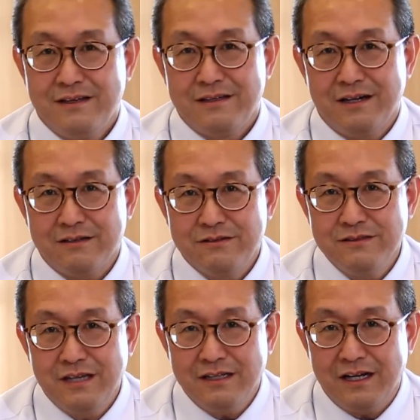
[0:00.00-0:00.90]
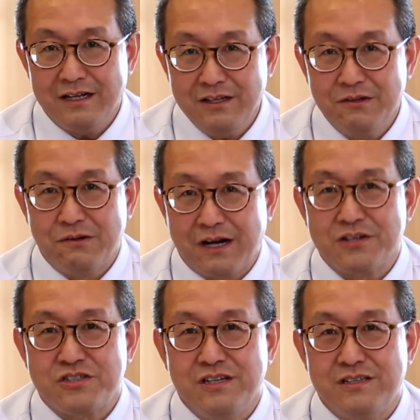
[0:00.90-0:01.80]
100デナリを
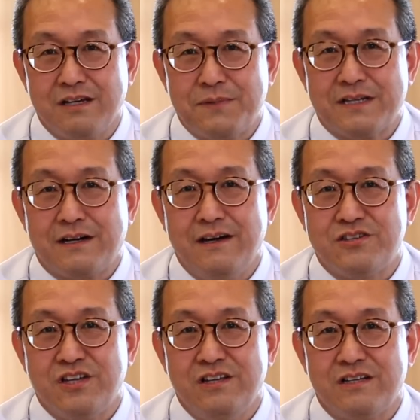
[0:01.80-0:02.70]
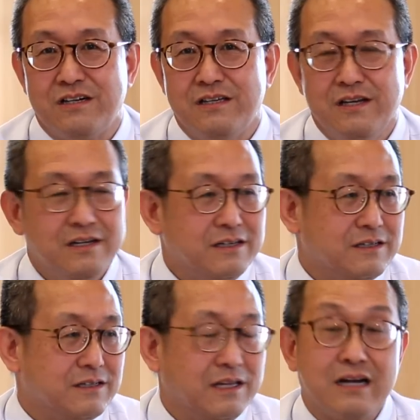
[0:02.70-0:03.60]
貸していてまだ返していない、
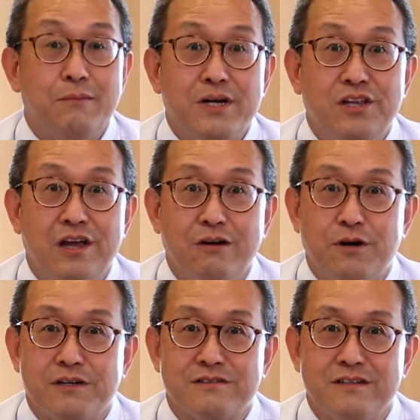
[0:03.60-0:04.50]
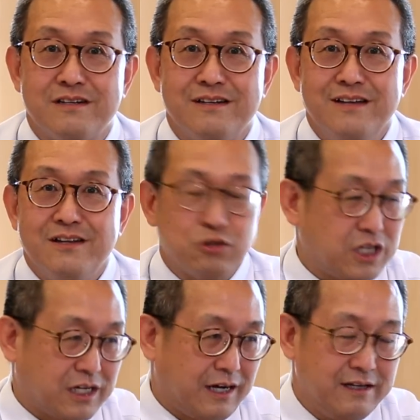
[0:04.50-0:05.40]
えー、仲間に出会うわけですねそし
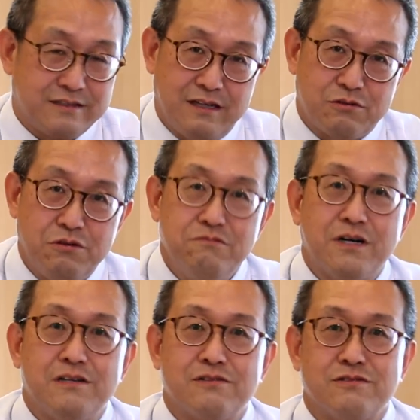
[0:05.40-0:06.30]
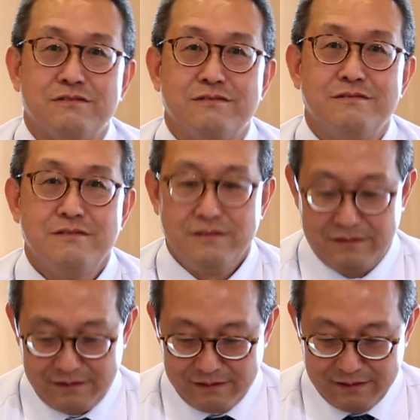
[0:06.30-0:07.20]
て返せというわけです
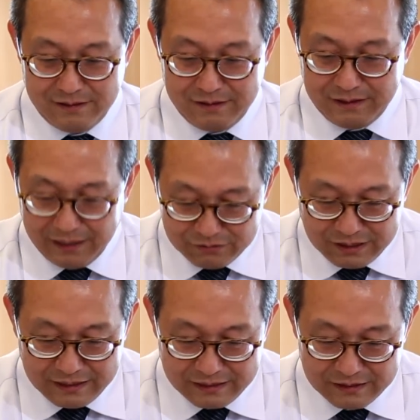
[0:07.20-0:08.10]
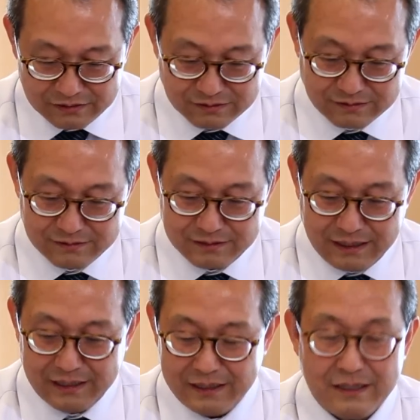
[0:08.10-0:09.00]
100デナリです
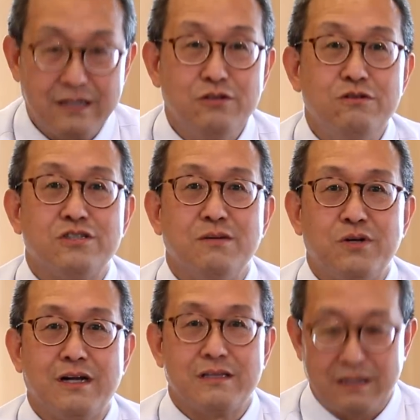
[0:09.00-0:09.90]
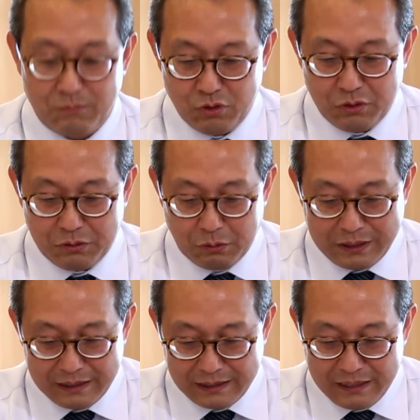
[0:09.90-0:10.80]
彼が許してもらったものお
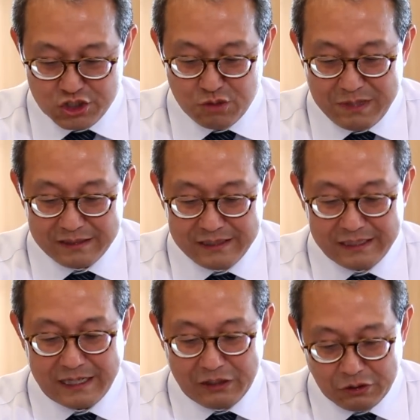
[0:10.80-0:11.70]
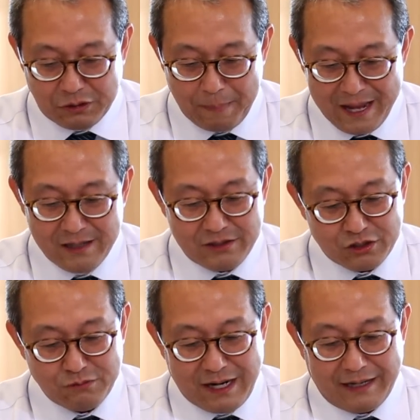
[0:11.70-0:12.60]
金1万デナリの
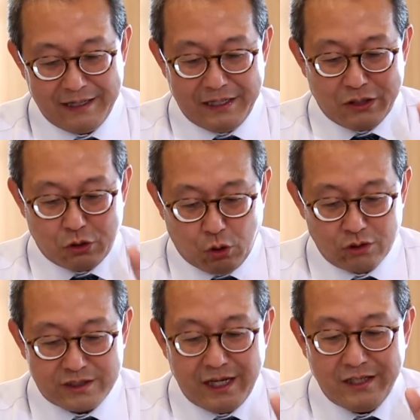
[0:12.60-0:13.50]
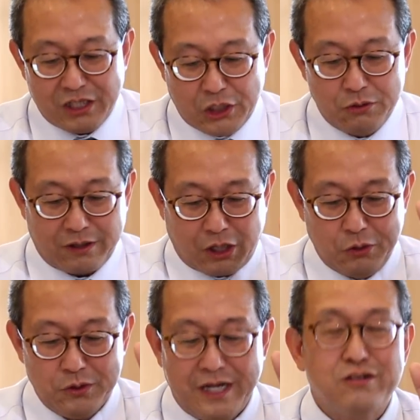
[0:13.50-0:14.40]
実は
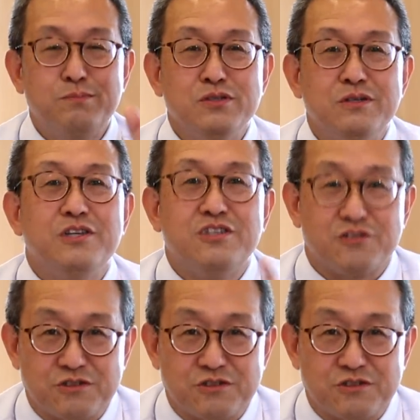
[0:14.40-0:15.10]
5900分の1で